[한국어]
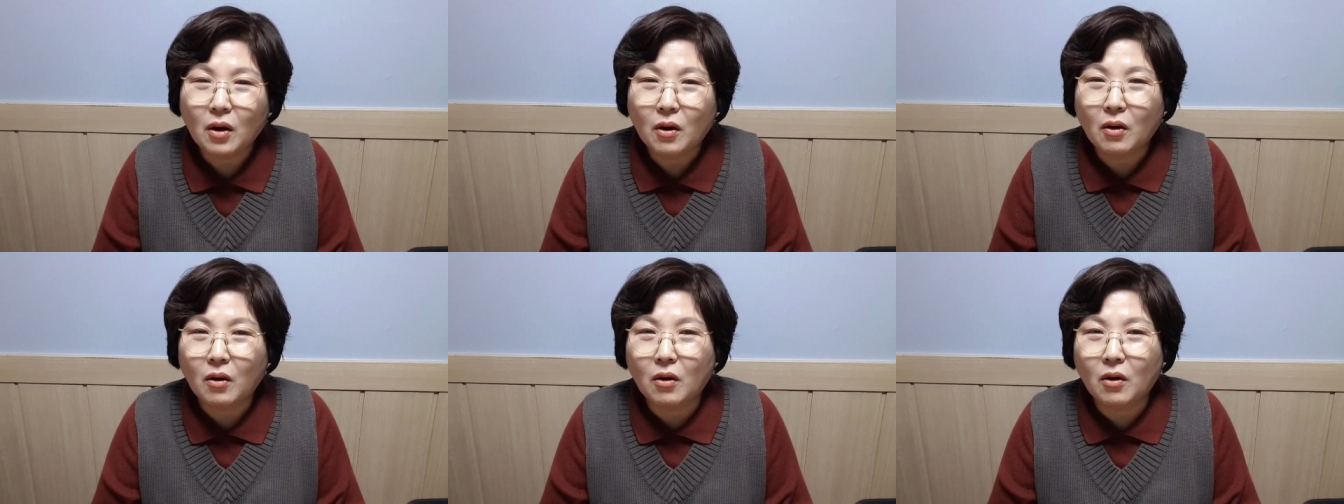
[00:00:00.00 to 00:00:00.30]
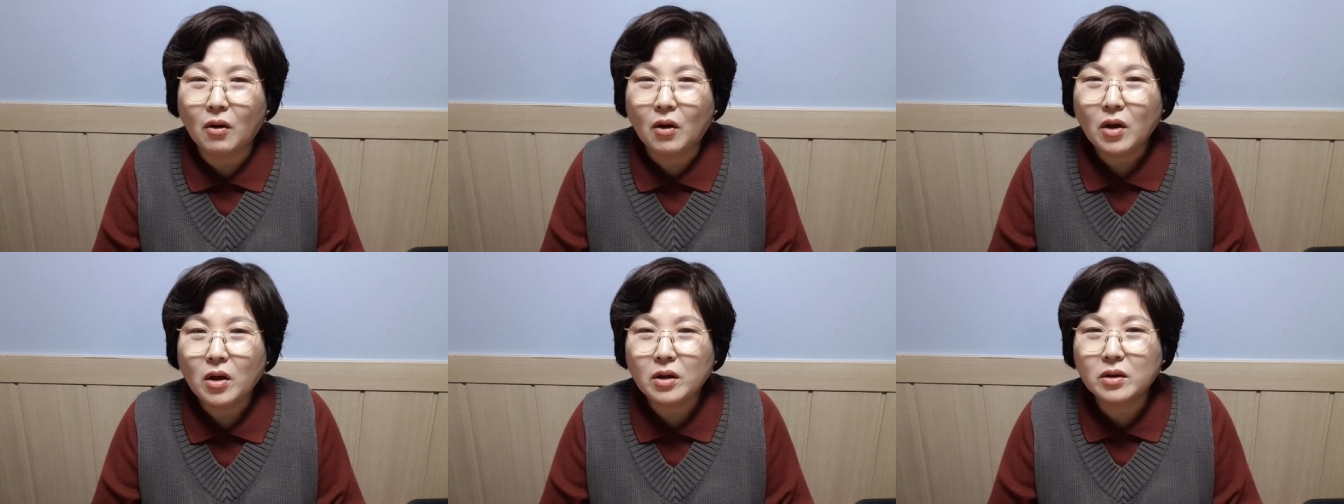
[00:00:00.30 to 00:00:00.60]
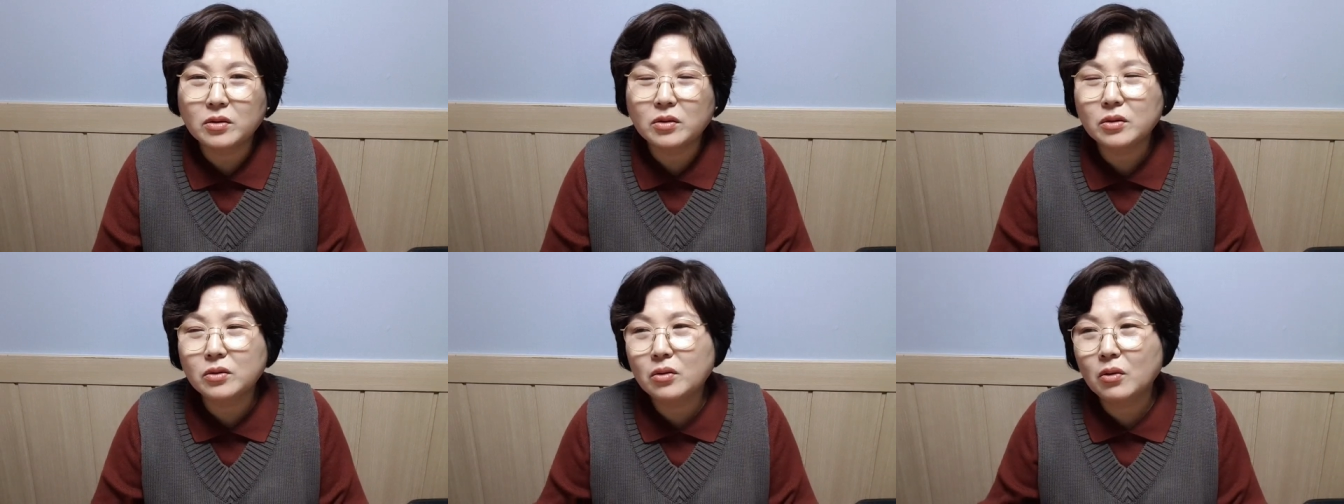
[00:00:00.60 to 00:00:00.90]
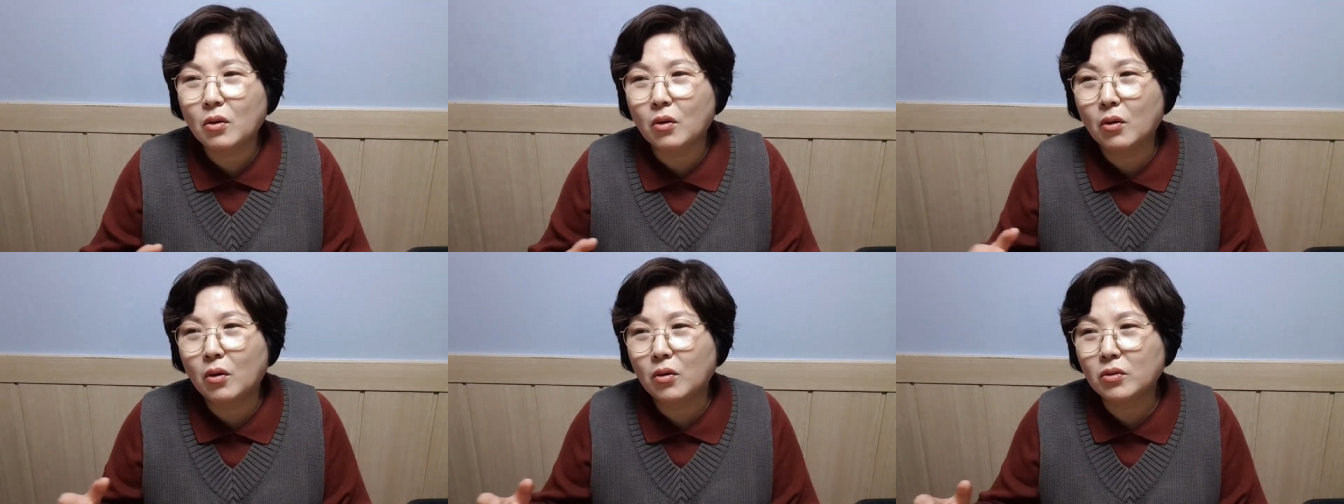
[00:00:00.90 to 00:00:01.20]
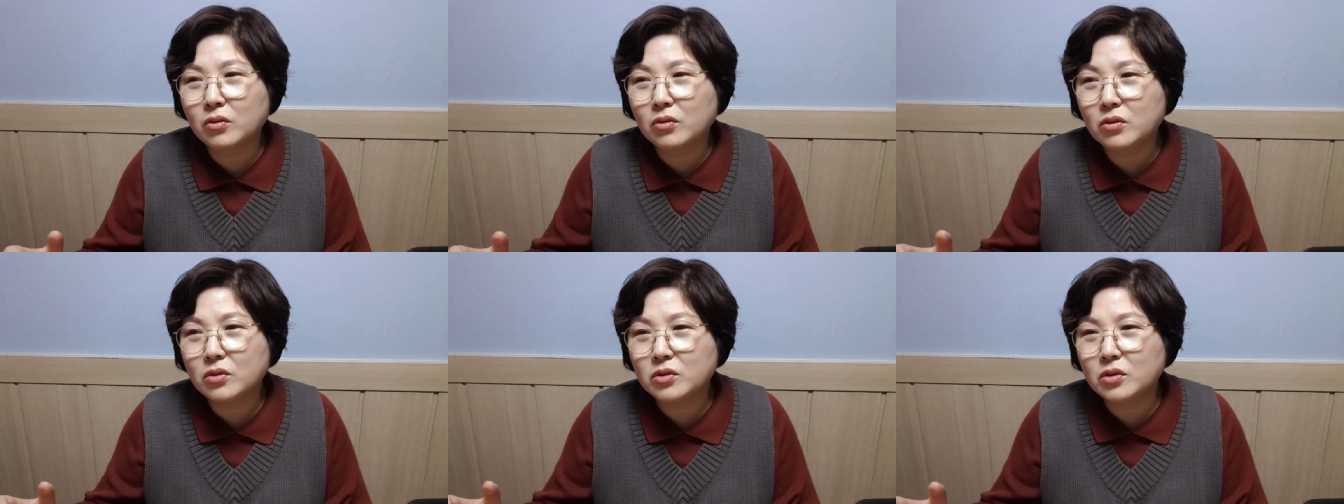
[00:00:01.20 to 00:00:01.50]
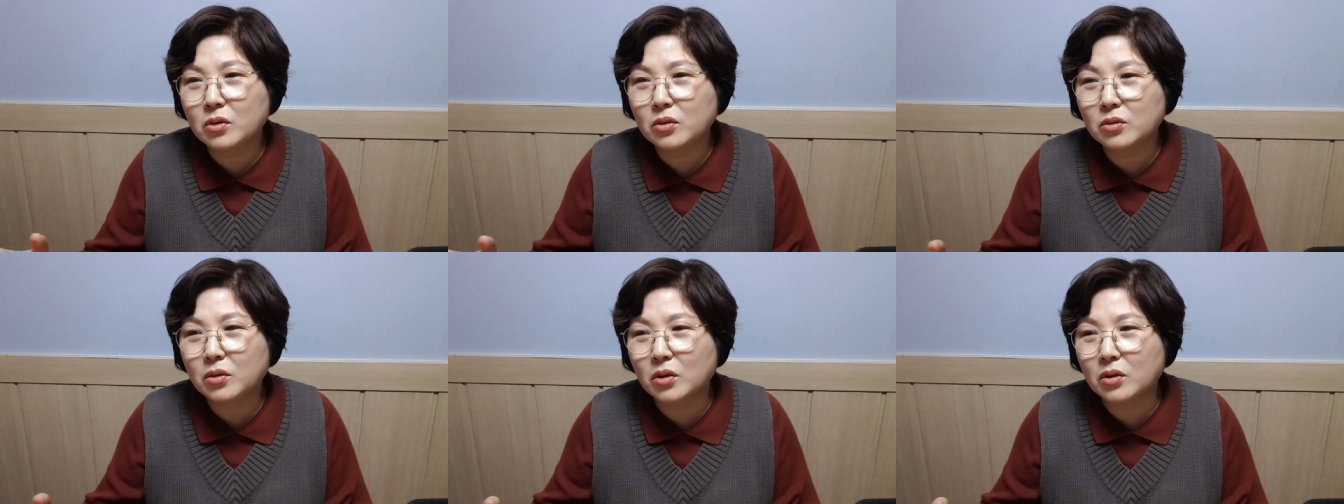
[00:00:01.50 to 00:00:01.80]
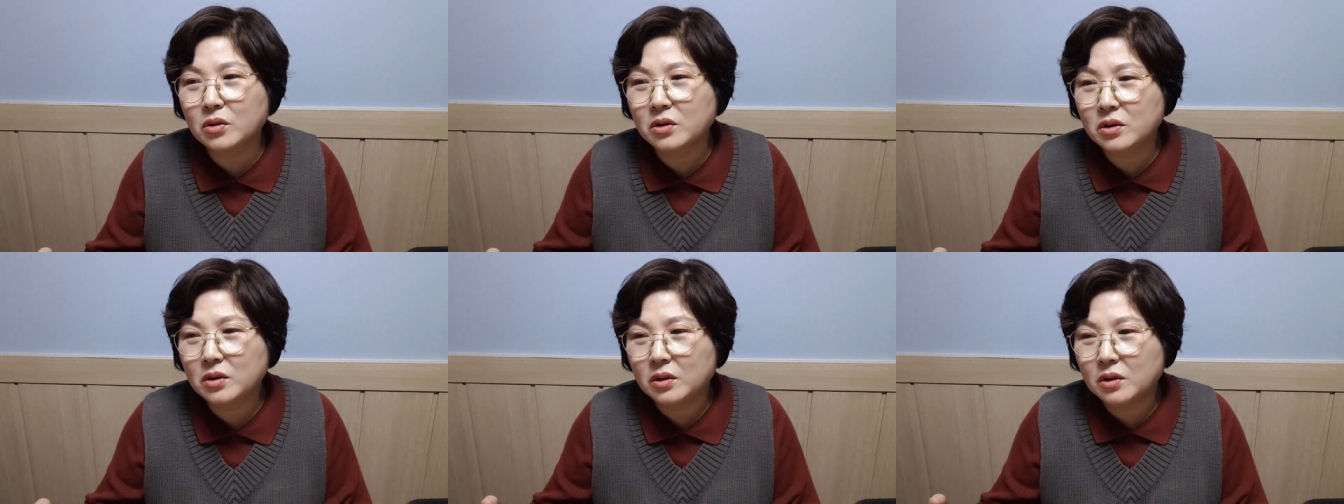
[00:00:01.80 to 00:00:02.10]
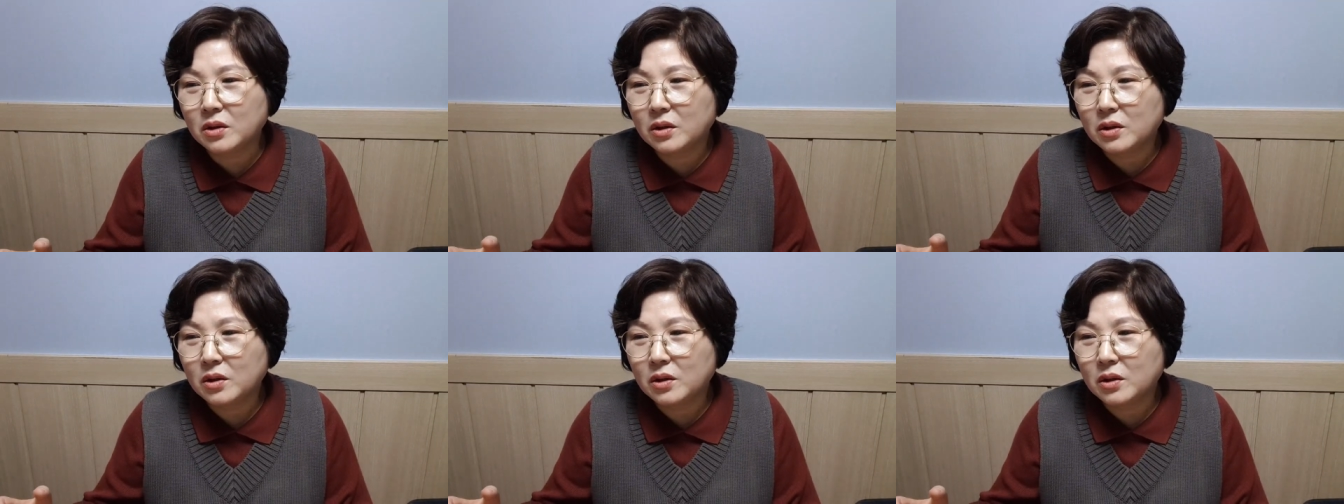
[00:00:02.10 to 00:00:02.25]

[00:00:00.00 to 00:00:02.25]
어, 그것도 어느 정도는